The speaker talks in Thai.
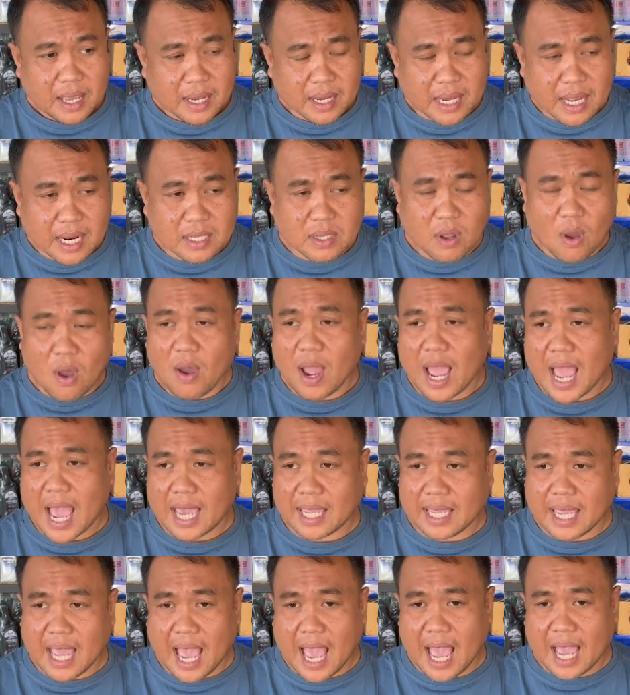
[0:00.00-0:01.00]
เงินทองหา
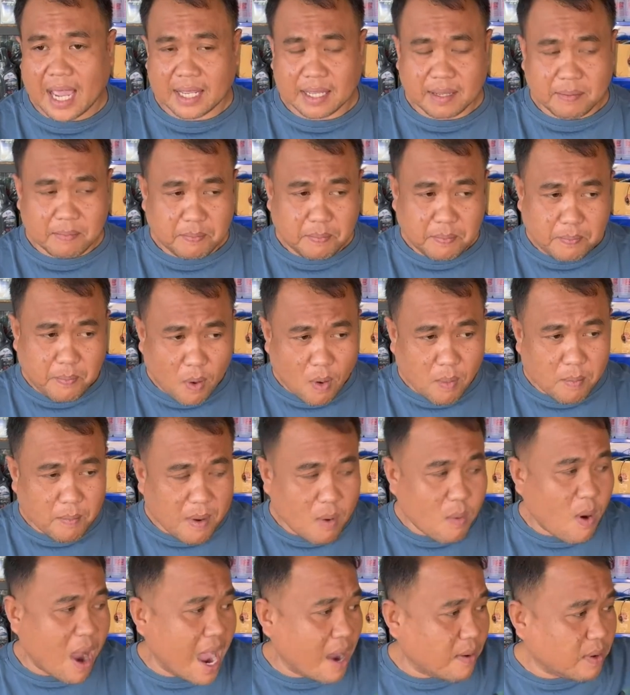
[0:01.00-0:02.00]
ยากผม
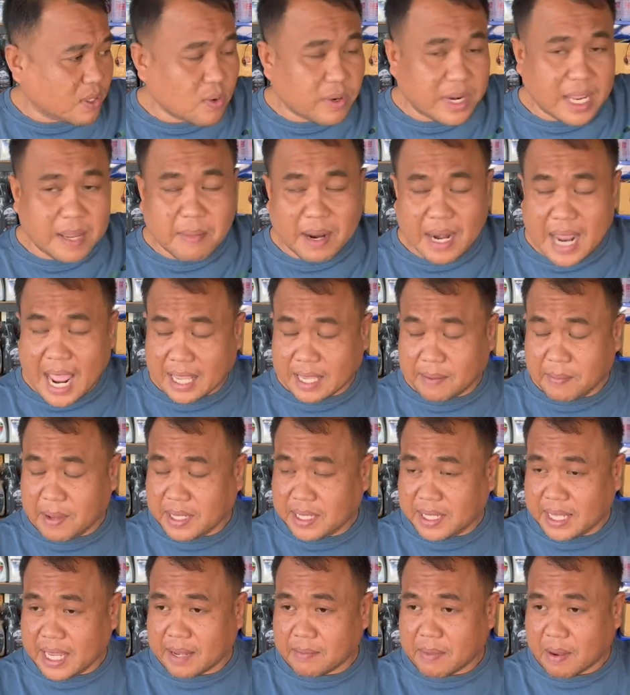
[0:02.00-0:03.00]
มาวางไว้ตรงนี้มันอาจจะเป็น
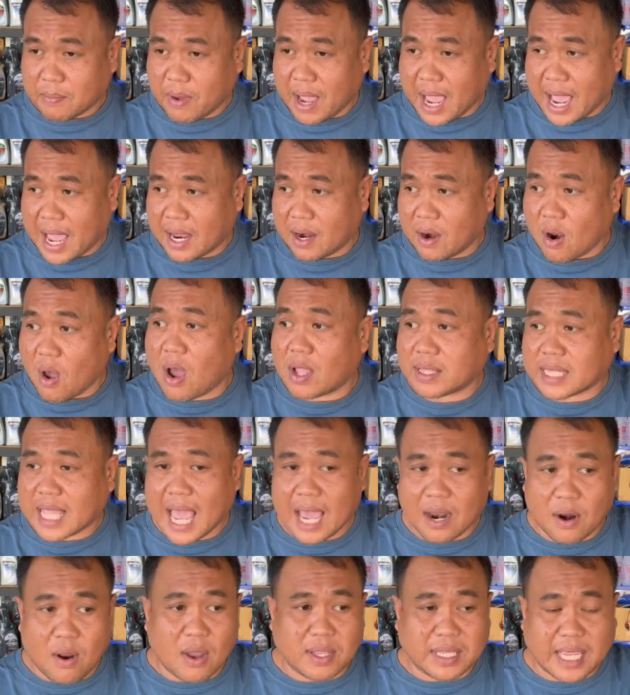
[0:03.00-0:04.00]
สิ่งแบบว่าล่อตา
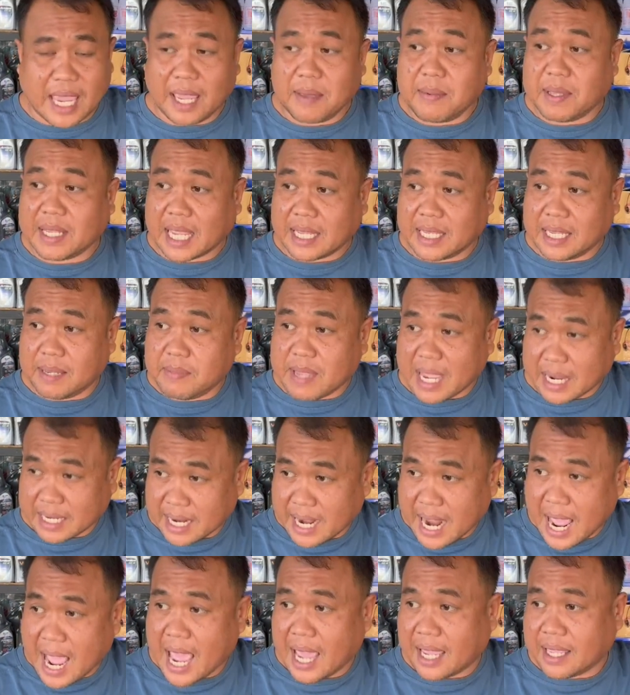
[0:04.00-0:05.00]
ล่อใจให้มิจฉาชีพอยากจะ
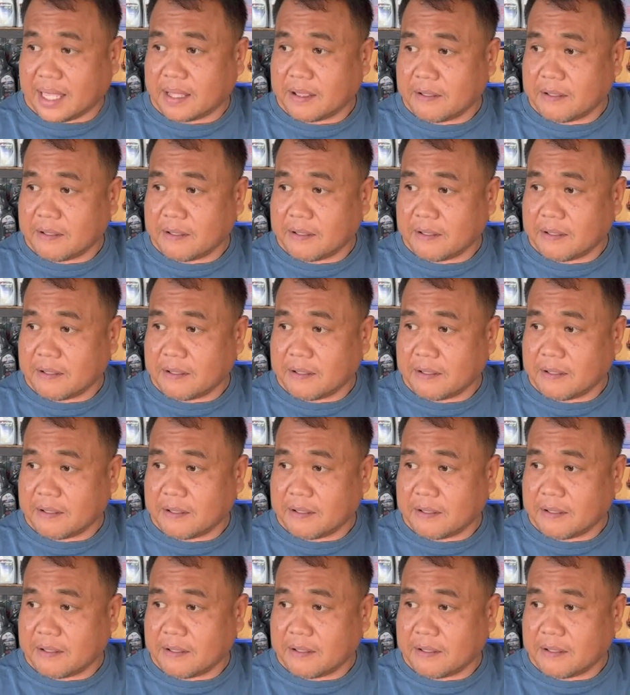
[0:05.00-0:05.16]
ได้